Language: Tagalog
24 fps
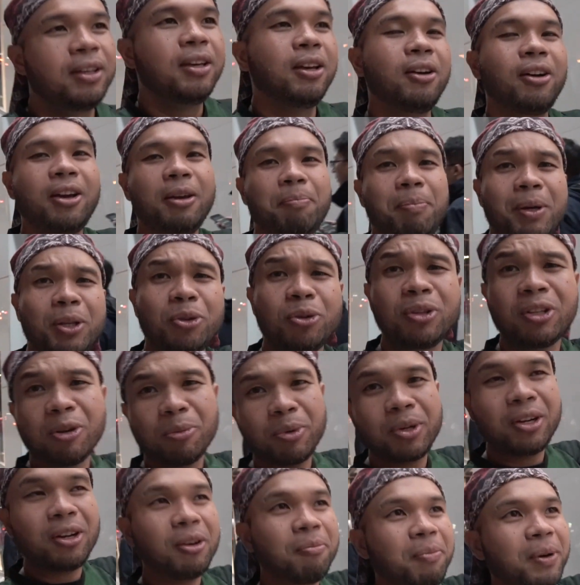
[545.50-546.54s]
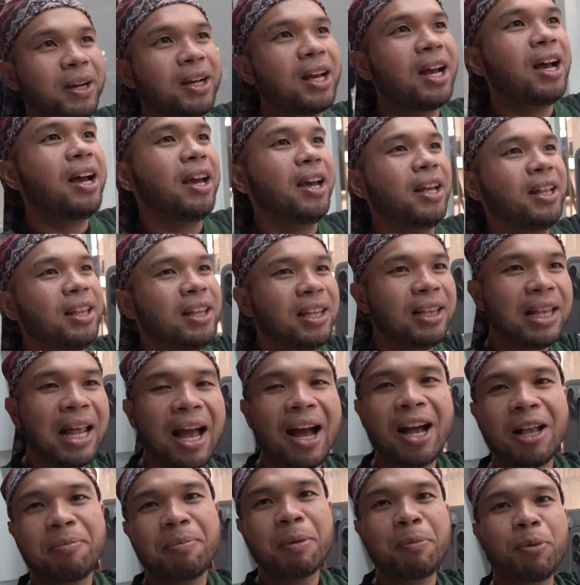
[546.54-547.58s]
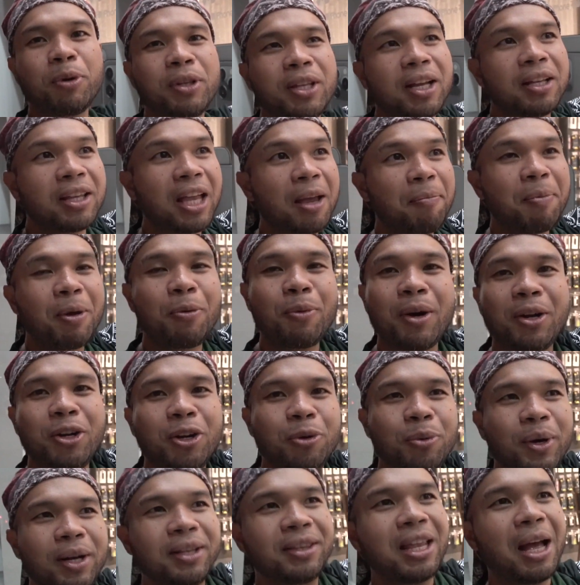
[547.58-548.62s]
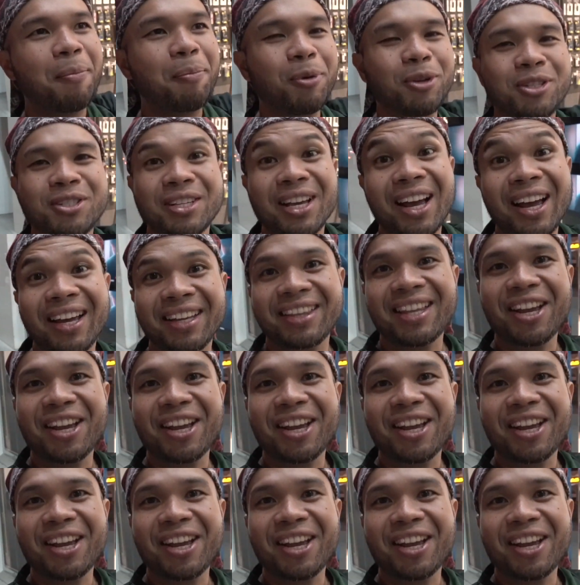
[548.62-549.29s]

Okay, patunan mo naman pagkain. Lakad papuntang Taipei 101 tapos akit